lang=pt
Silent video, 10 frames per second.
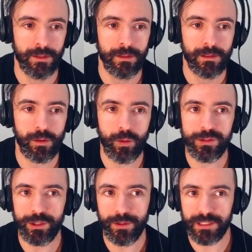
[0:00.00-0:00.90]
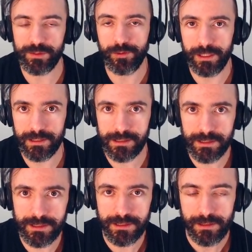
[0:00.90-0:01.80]
Então continuando as
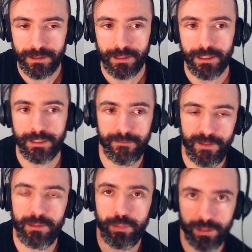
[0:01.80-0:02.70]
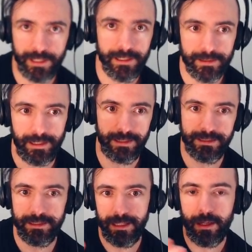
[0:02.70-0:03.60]
mudanças que vem por aí, tá?
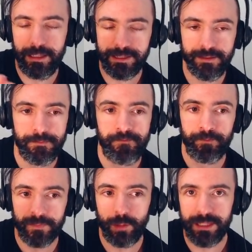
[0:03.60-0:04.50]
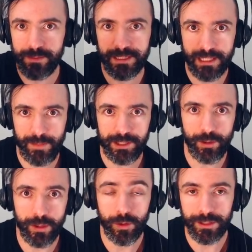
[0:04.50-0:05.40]
Esse, esse, então esse basicamente é
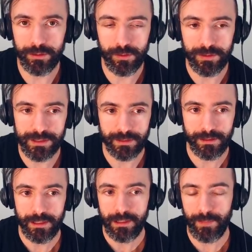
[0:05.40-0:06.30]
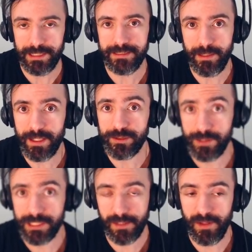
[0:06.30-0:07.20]
o rework do Lucian. Mas tem mais
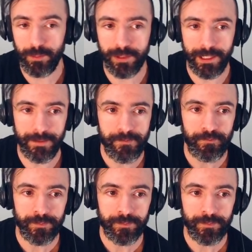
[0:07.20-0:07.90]
coisa que vem por aí.